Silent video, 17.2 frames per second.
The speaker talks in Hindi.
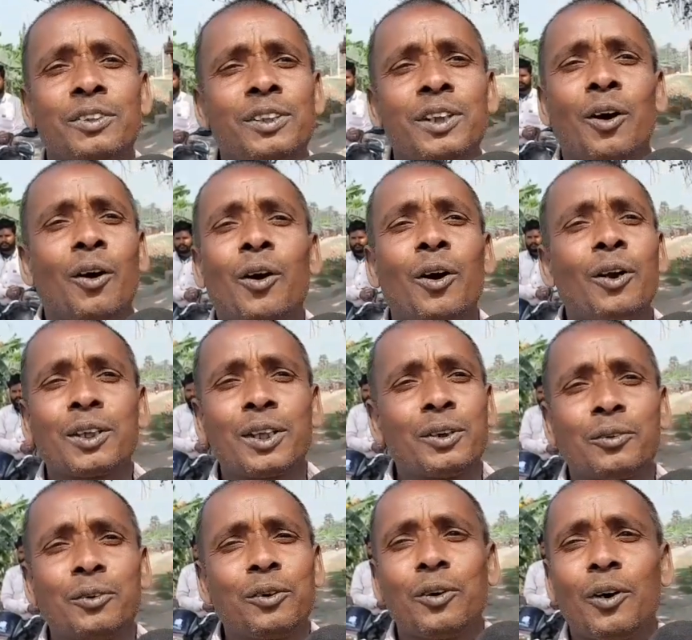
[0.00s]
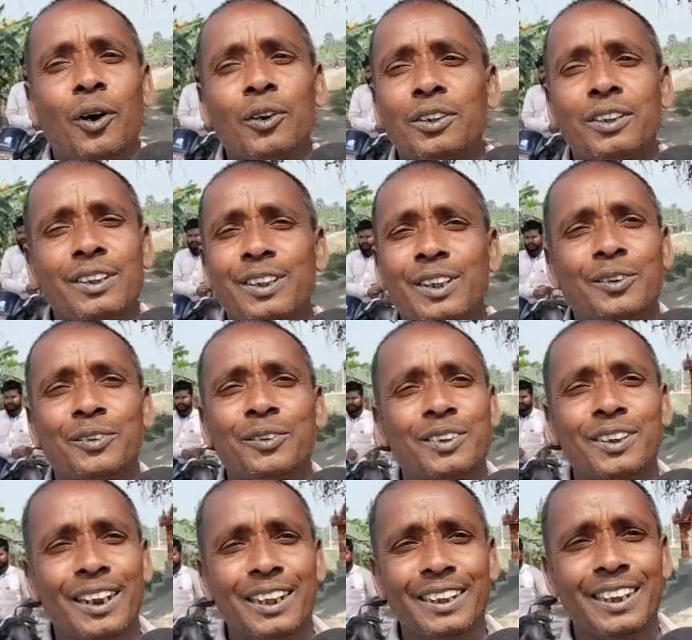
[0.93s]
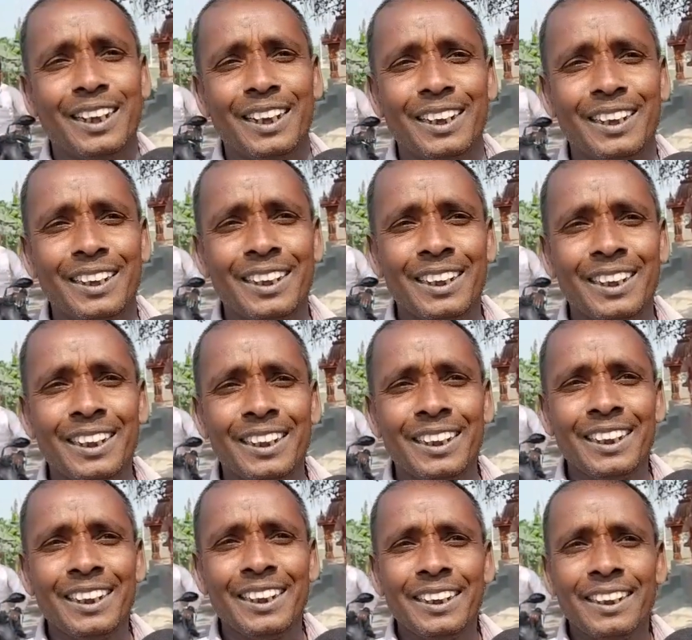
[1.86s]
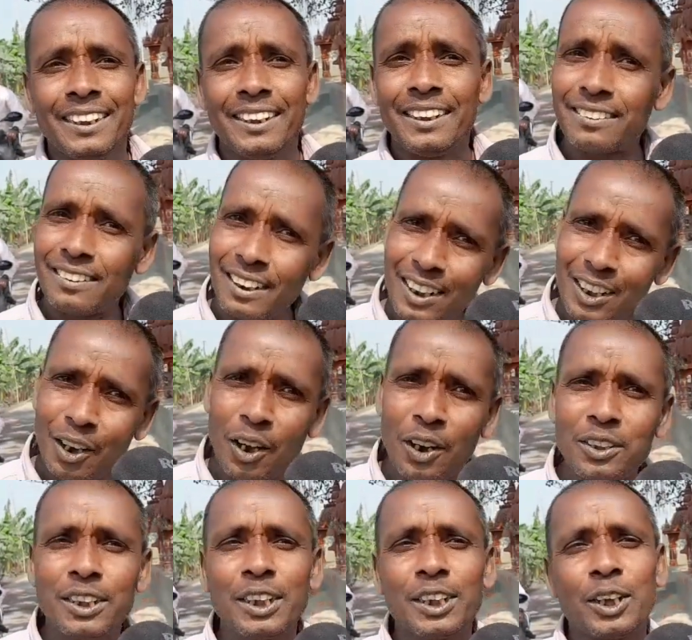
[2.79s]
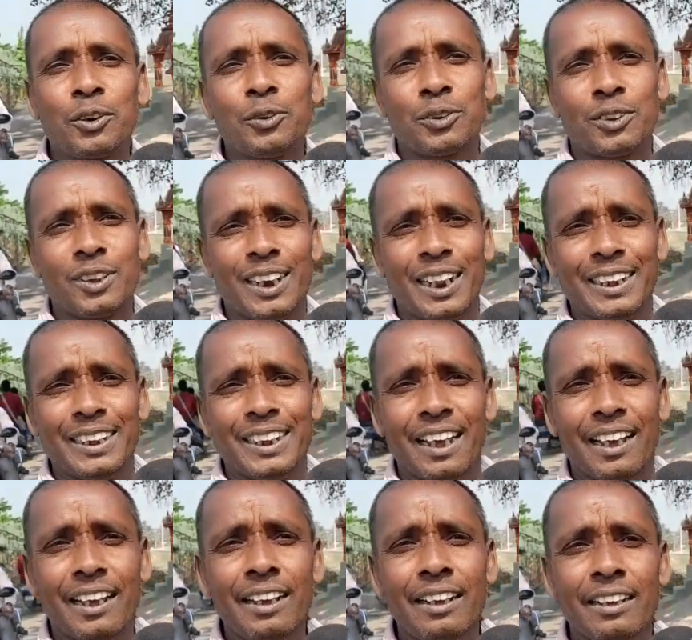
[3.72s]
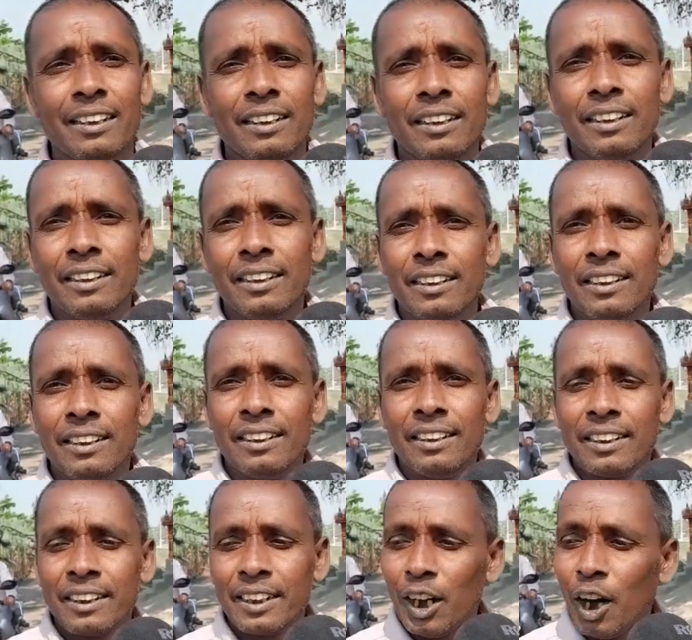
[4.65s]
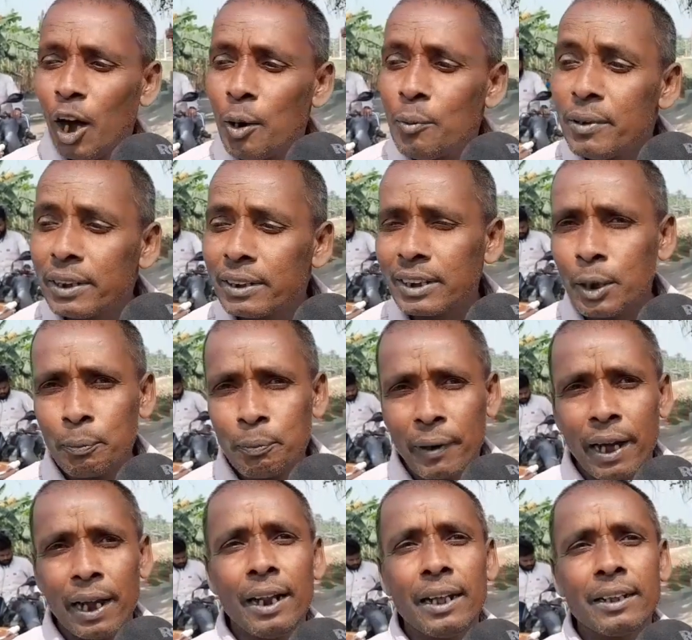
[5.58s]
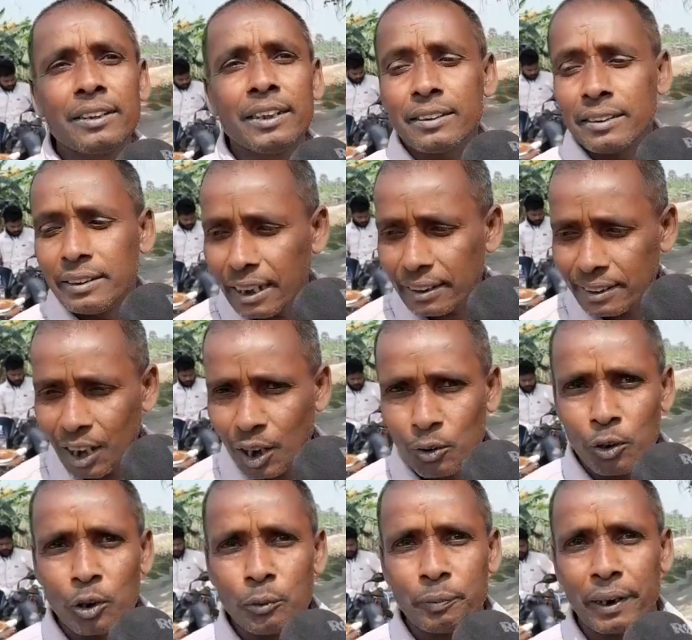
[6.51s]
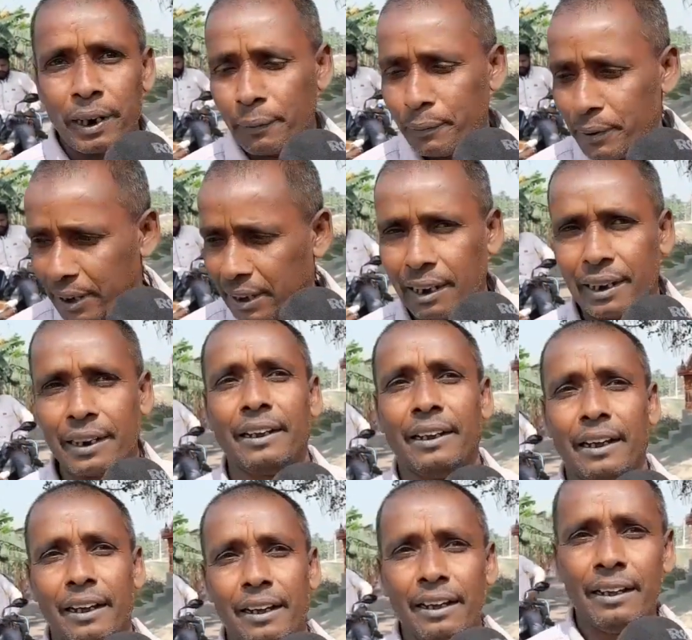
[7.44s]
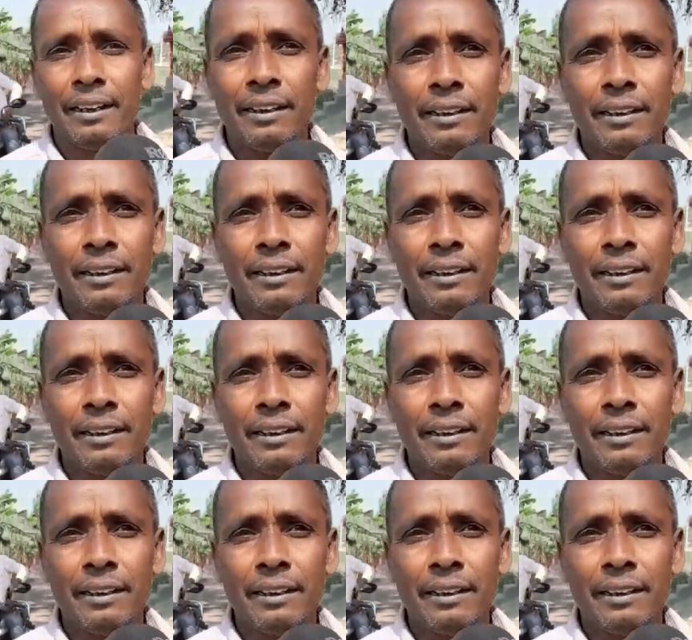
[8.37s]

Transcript: खुशी है और की और चीज़ की खुशी नहीं है इसलिए और चीज़ की खुशी नहीं है हाँ। कि हम इससे पहले जिस जैसा रोड पर अभी खड़े हैं